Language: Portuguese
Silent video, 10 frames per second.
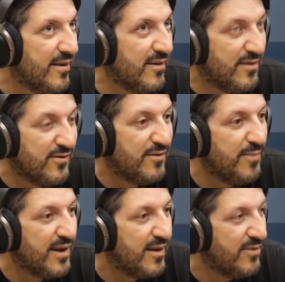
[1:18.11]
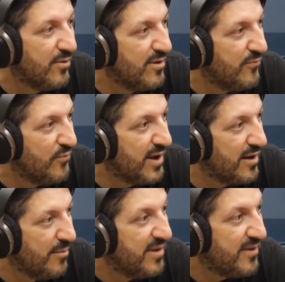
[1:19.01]
ah, deixa eu explicar o um negócio de
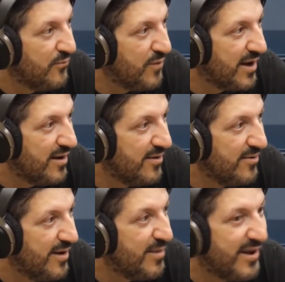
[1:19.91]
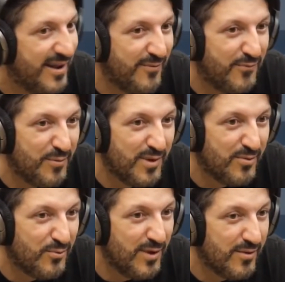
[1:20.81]
furacão. Manja furacão? Uh -huh. Lembra aquele filme
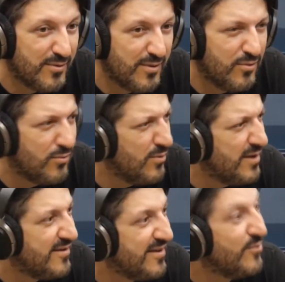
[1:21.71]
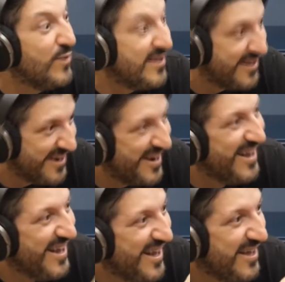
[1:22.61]
twi uh -huh, Twister? Twister, uh
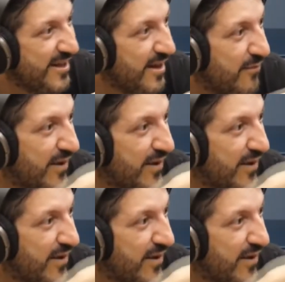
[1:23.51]
-huh. que tá a